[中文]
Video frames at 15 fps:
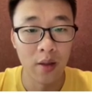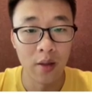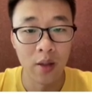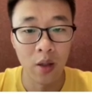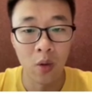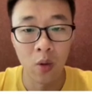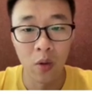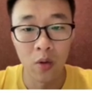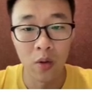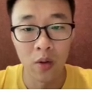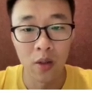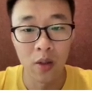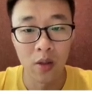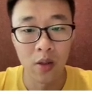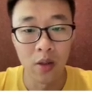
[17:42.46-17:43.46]
这些扩充
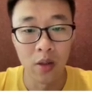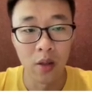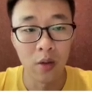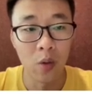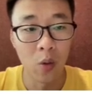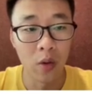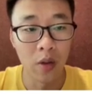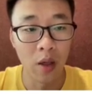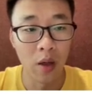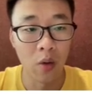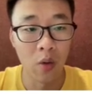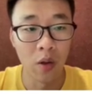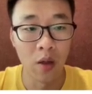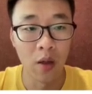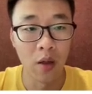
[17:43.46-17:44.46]
其实已经贡献
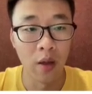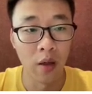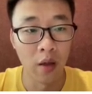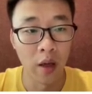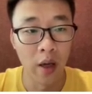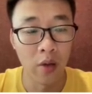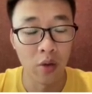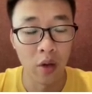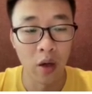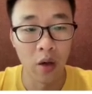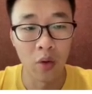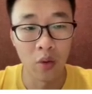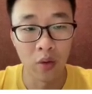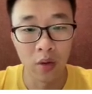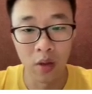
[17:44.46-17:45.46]
回了
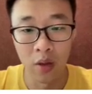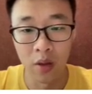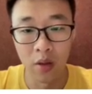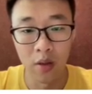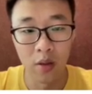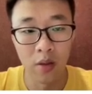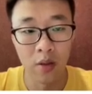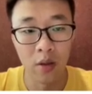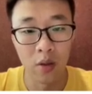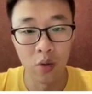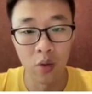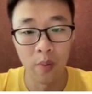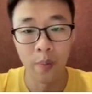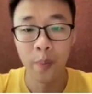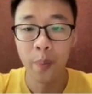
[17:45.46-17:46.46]
HLO 的社
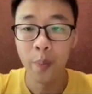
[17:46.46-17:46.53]
区。